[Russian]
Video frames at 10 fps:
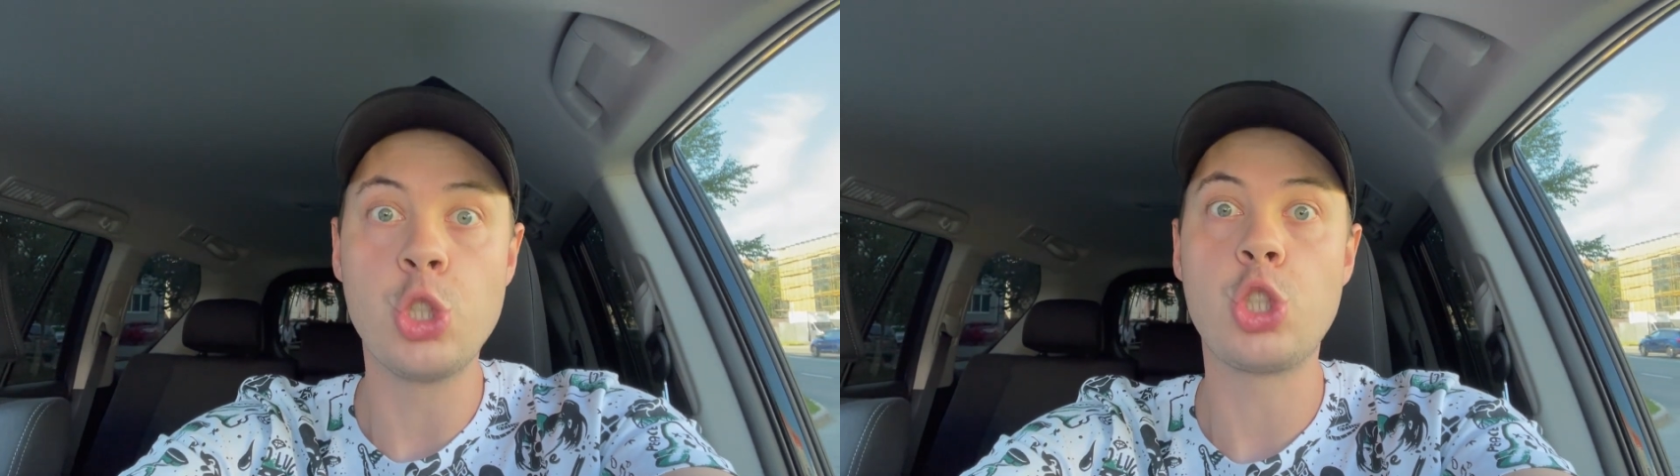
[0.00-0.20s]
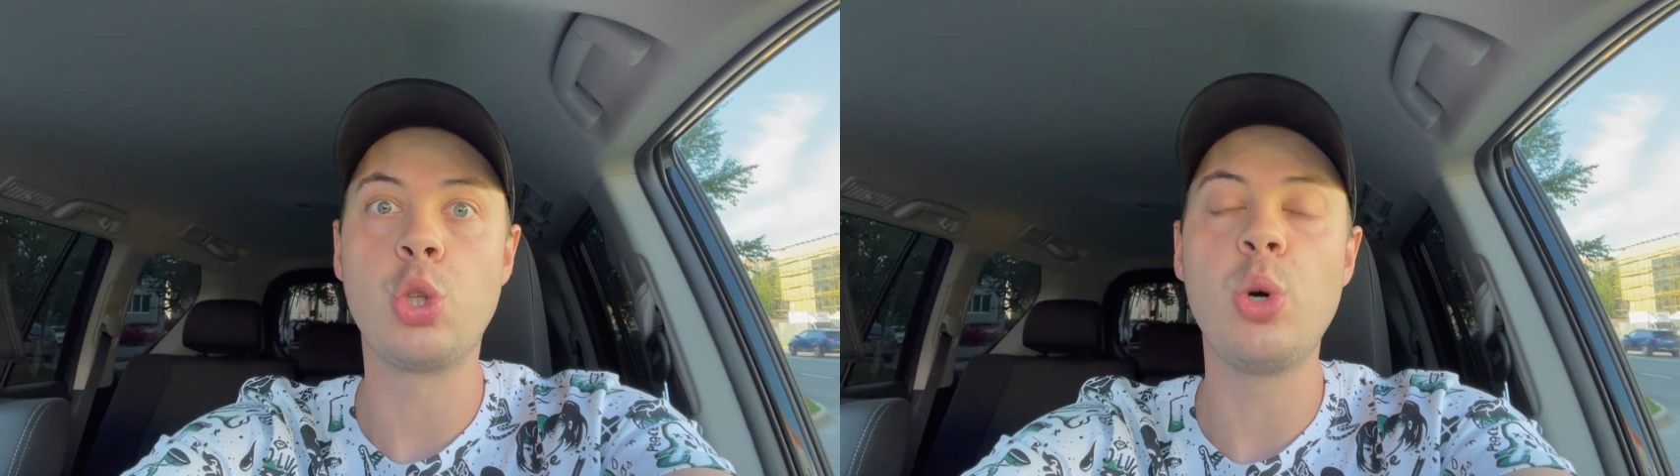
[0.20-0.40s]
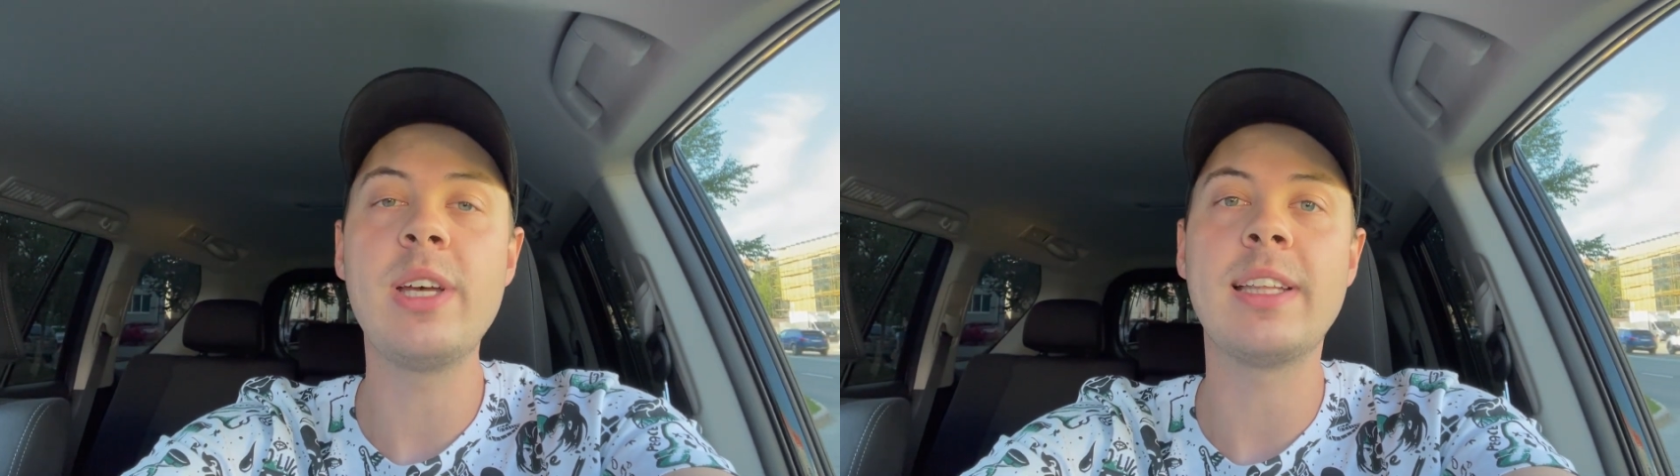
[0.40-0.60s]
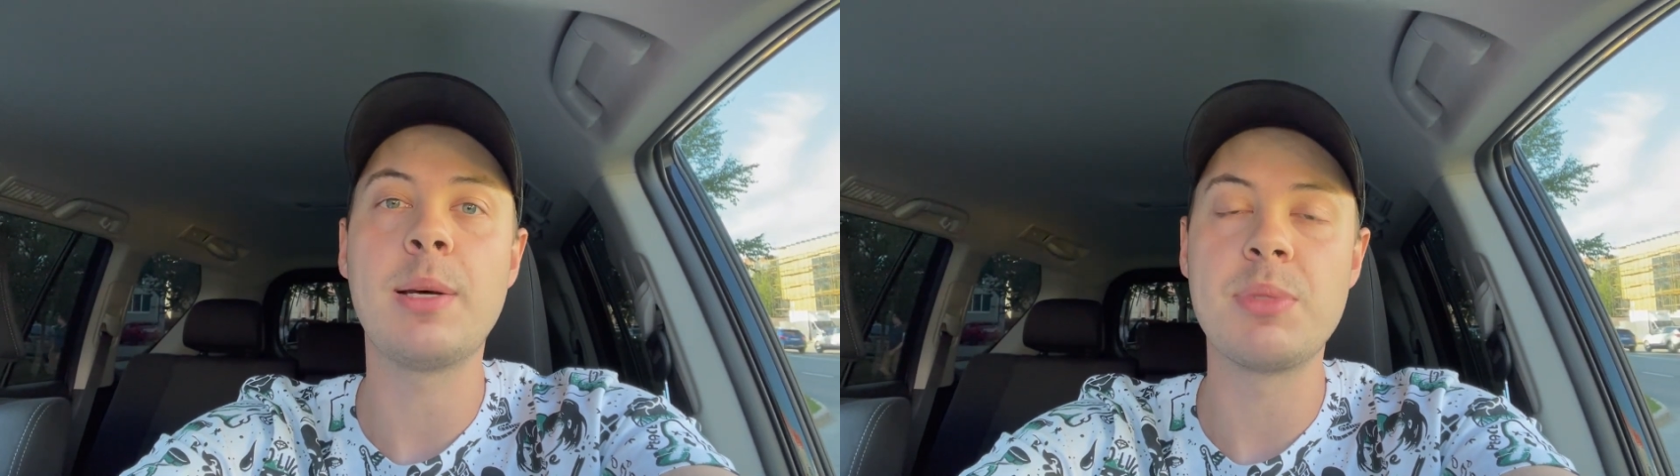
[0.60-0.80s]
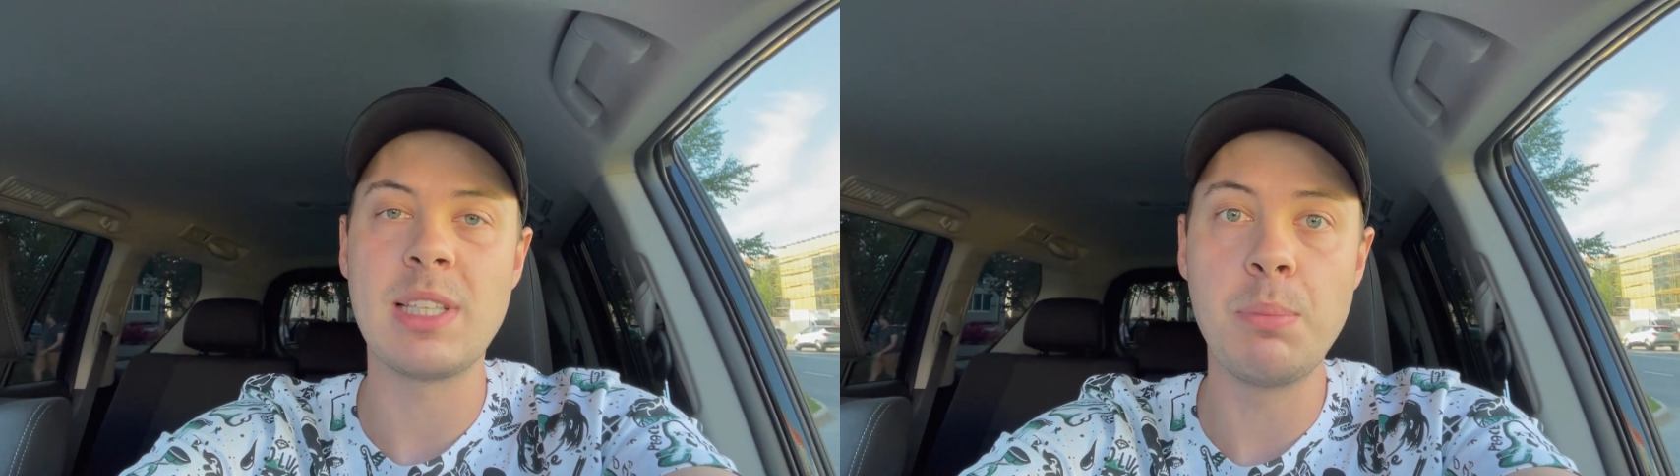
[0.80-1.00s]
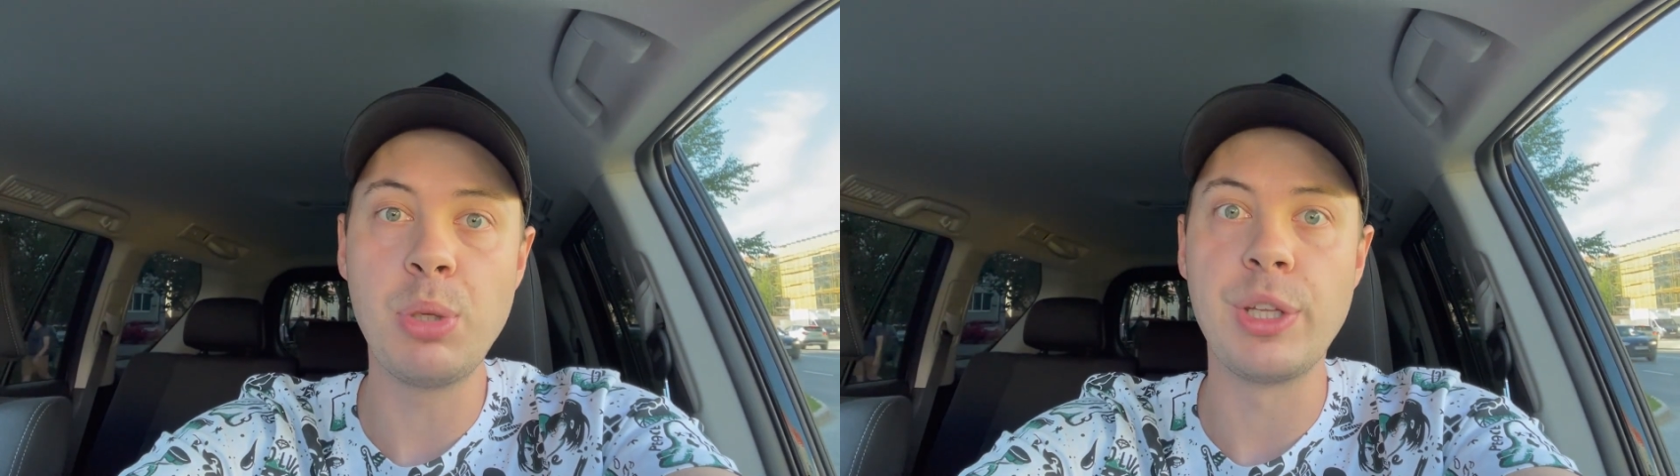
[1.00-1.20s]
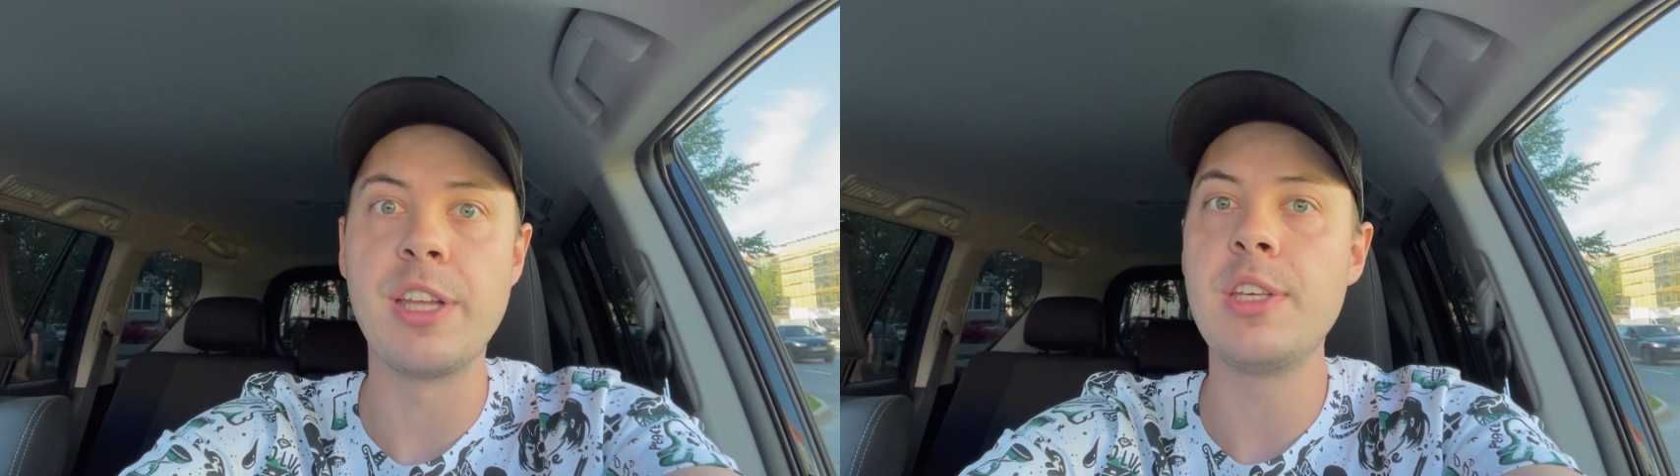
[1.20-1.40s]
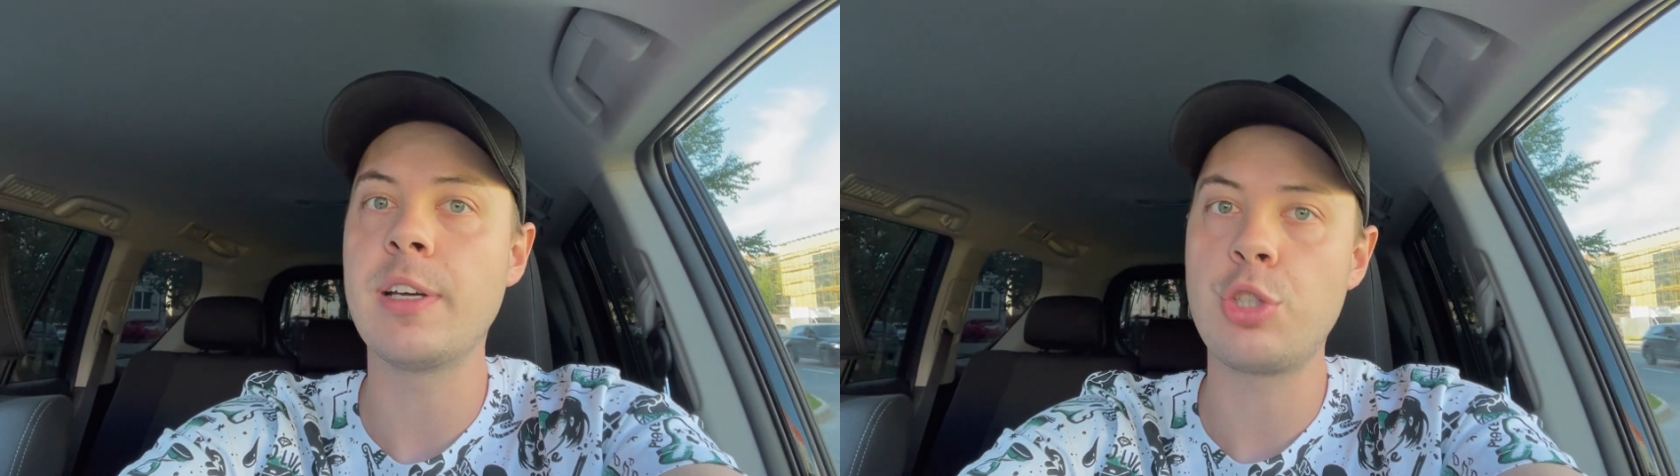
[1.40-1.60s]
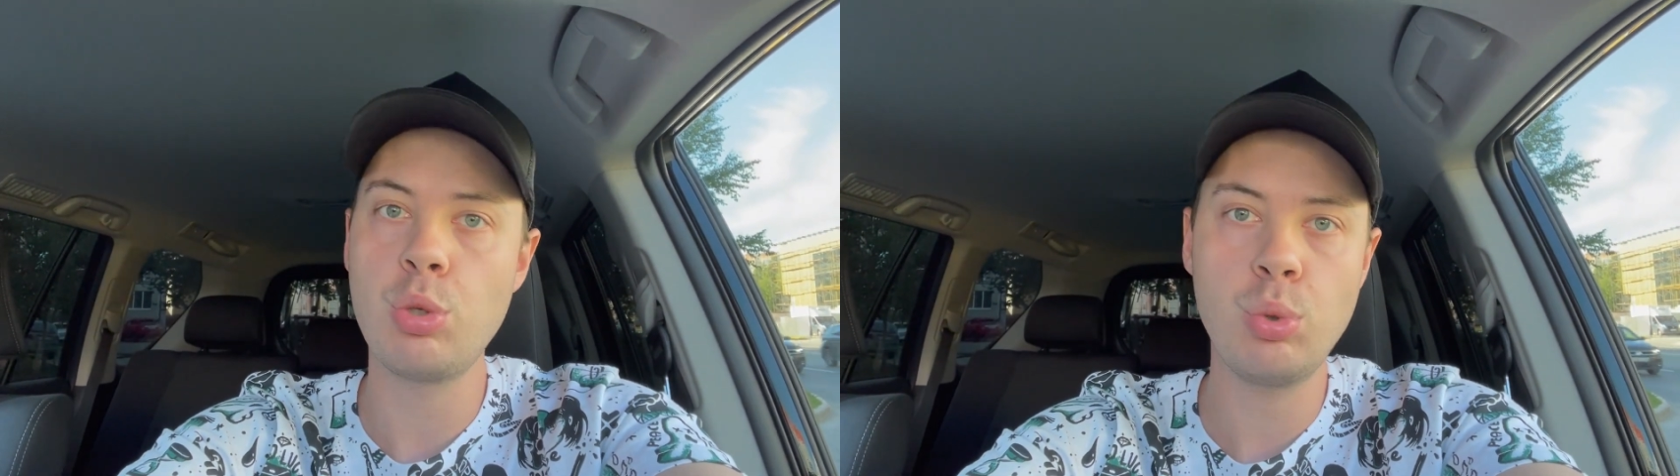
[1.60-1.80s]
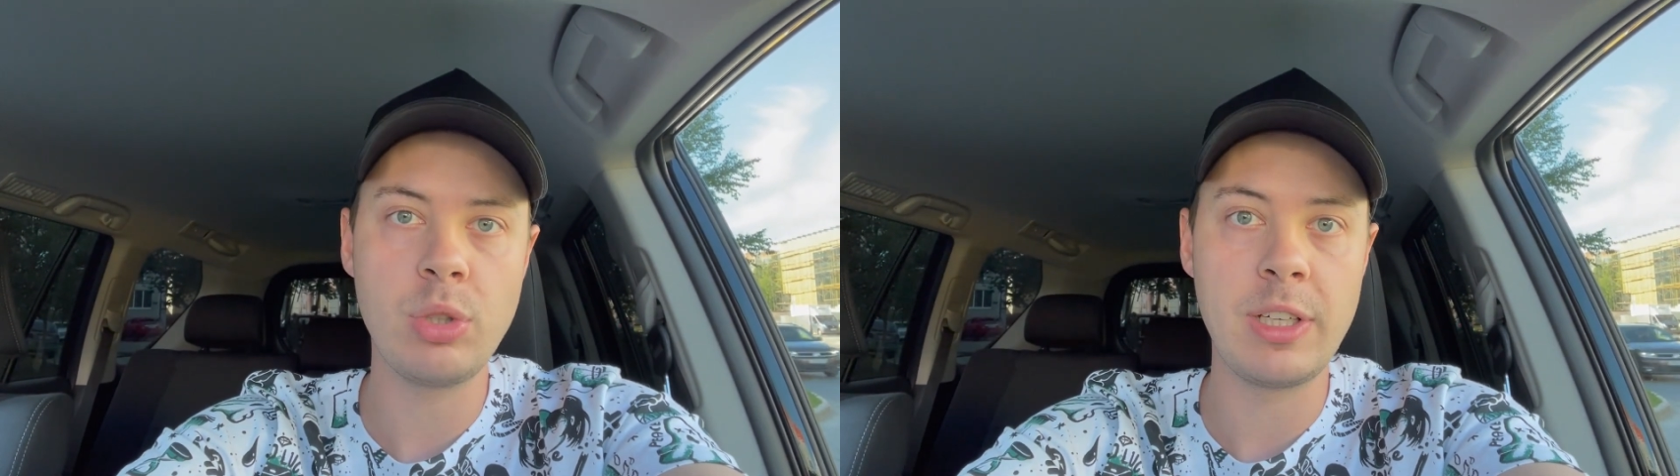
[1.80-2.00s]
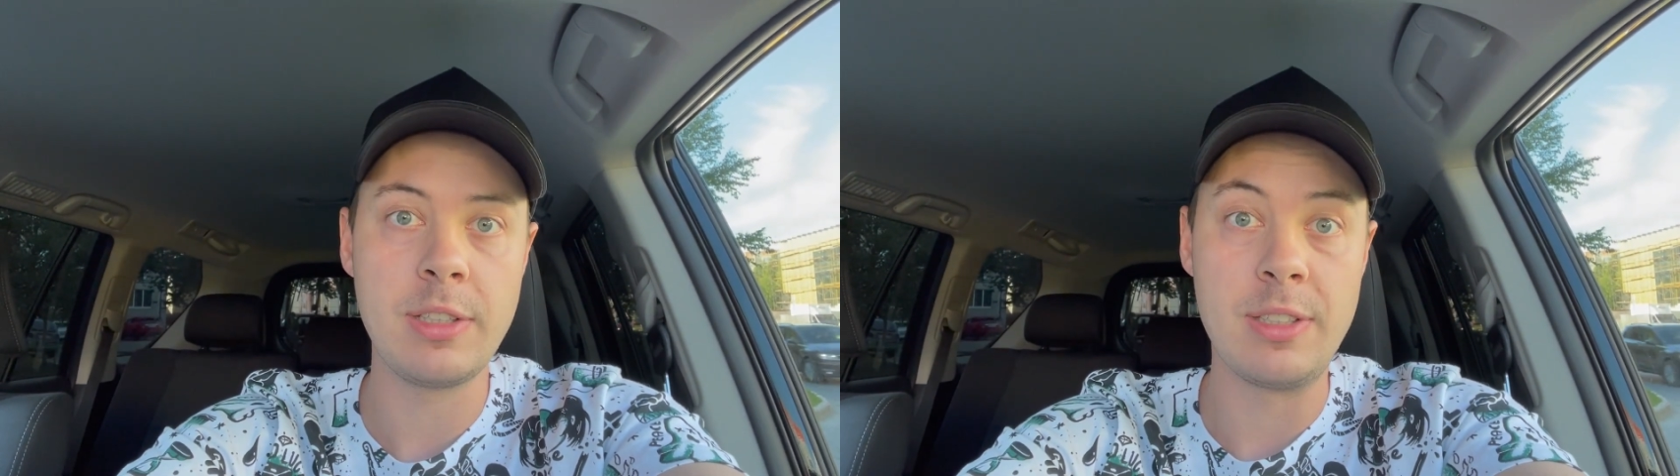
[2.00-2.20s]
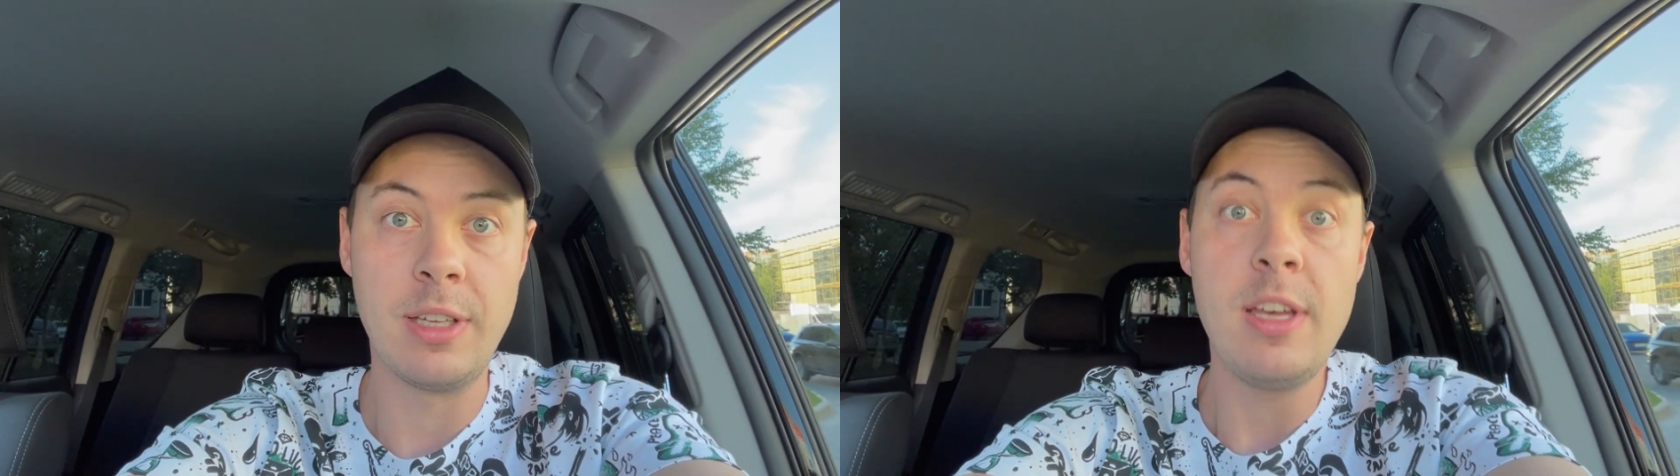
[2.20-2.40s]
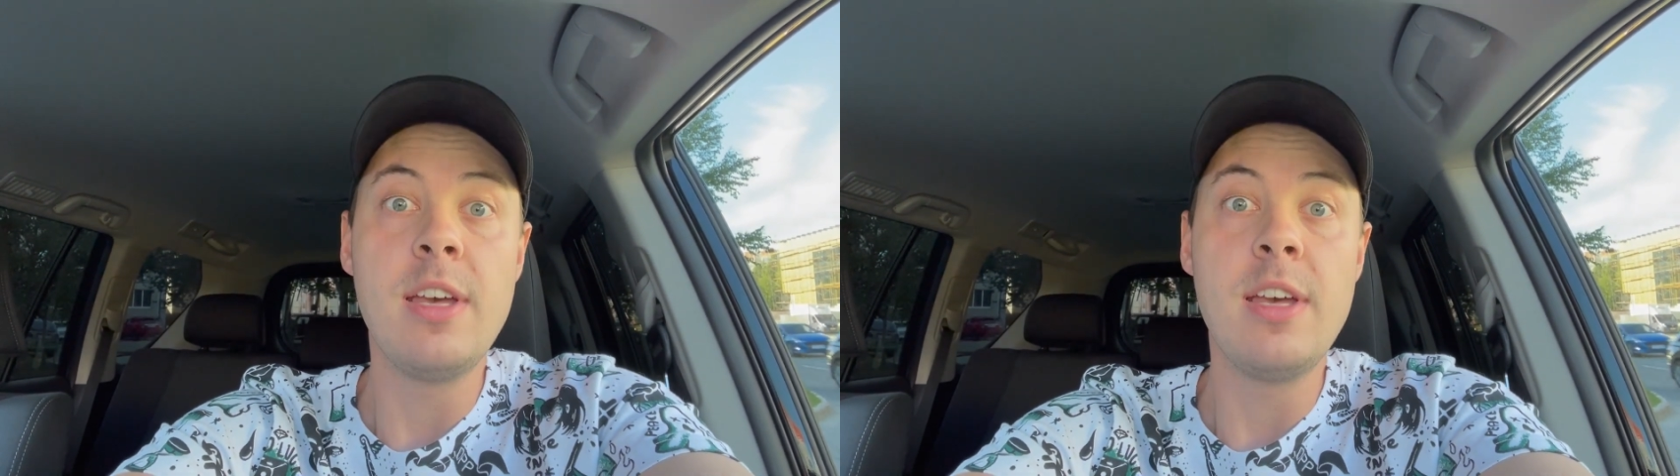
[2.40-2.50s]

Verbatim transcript: Что я там забыл? Я не хочу туда идти.